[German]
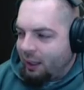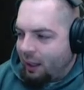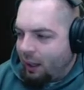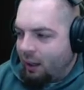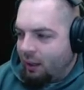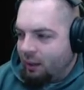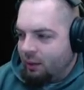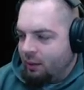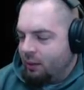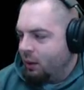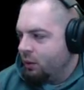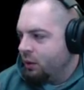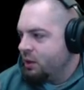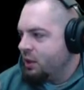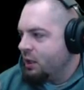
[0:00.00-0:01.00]
leer, Alter.
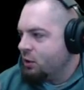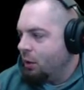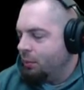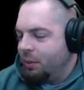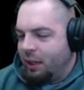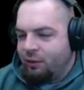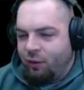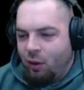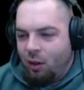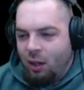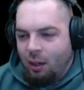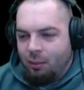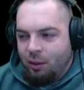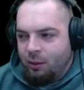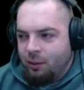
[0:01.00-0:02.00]
Das ist jetzt komplett voll,
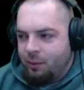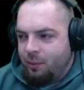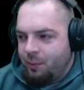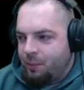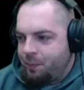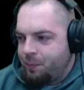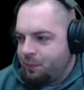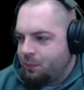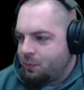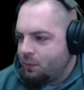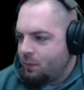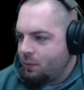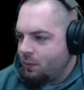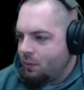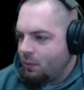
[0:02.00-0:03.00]
aber
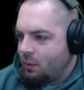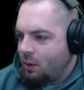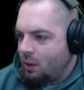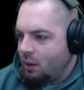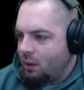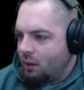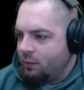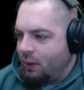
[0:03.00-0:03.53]
ich